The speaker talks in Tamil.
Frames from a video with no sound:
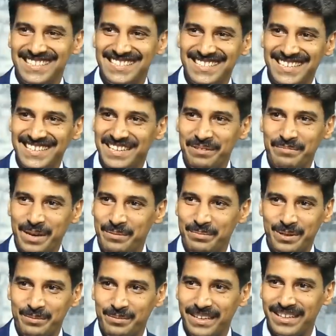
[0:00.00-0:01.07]
சர்ஜரினா
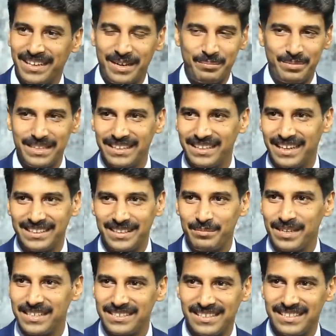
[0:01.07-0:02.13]
பயப்படுற மாதிரி அப்படி அந்த
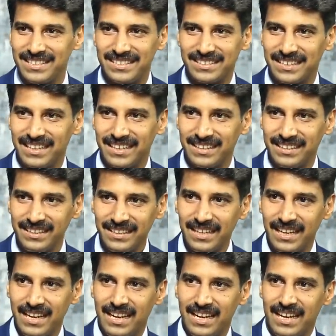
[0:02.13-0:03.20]
மாதிரி சர்ஜரிஸ் கிடையாது
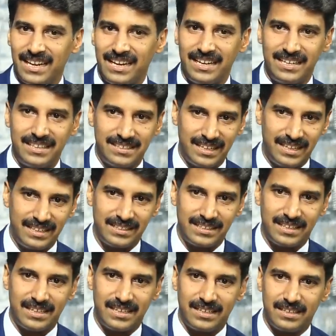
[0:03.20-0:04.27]
இட் இஸ்
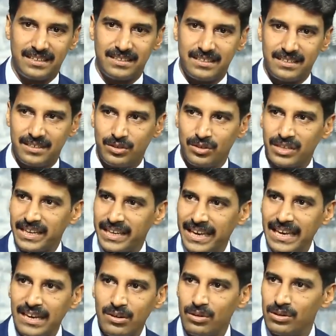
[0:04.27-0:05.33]
லைக் ஒரு
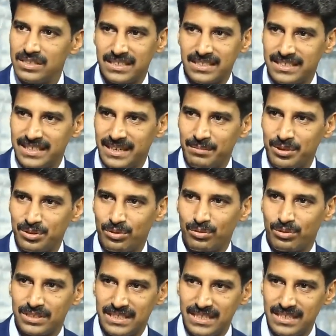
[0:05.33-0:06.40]
கீ ஹோல் சர்ஜரி அப்படின்னு
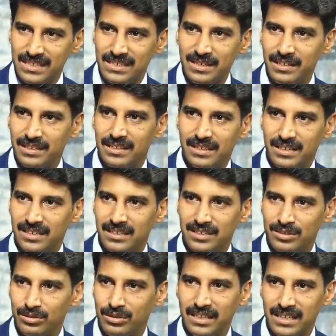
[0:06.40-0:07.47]
சொல்லுவோம் சின்ன
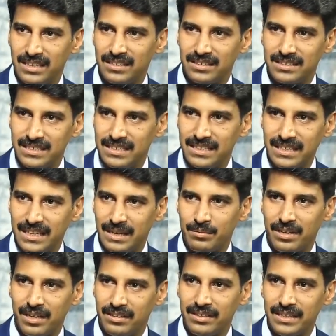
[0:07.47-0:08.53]
துளைகள் தான் சின்ன
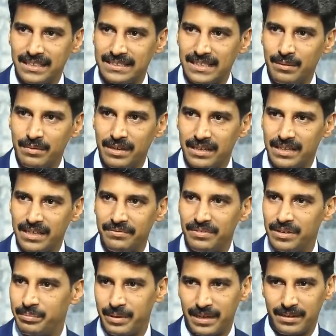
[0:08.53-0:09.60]
கேமரா அதாவது எக்ஸாம்பிள்
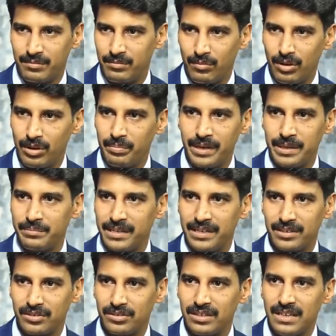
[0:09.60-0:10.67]
ரீஃபில் பென் பால் பாயிண்ட்
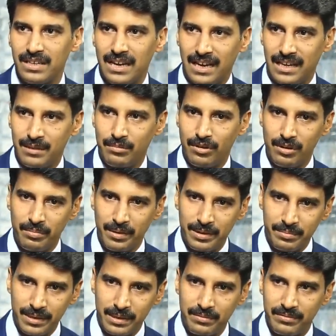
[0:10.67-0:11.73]
பென் இருக்கும் அந்த பால்
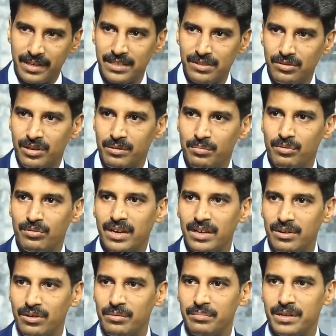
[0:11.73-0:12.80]
பாயிண்ட் பென் நம்ம வயிற்றுக்குள்ளே
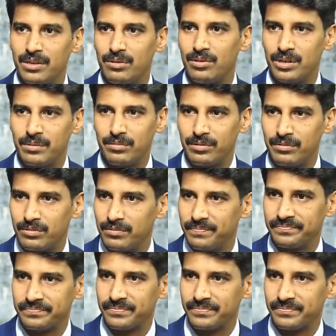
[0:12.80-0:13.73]
போகணும்னா எவ்வளோ பெரிய ஓட்டை போடணும்